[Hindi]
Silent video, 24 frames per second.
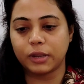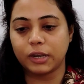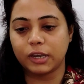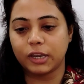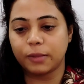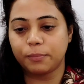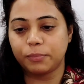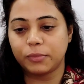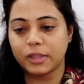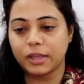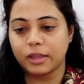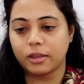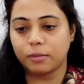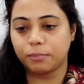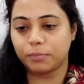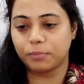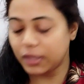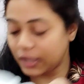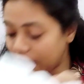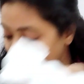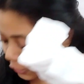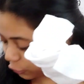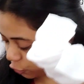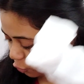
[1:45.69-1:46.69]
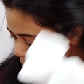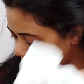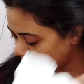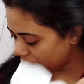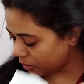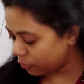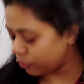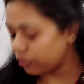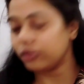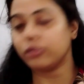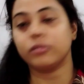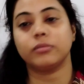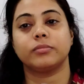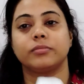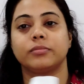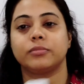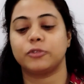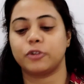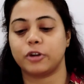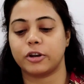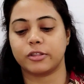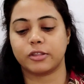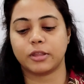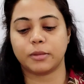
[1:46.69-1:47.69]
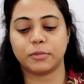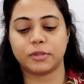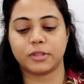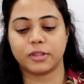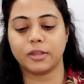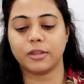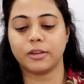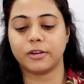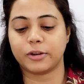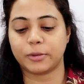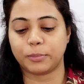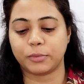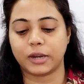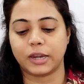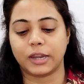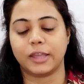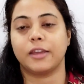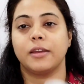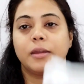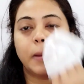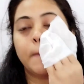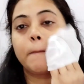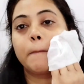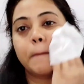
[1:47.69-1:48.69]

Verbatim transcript: रैप कर लिया अपने अपने हाथों पर और थोड़ा सा इसे रख कर लेंगे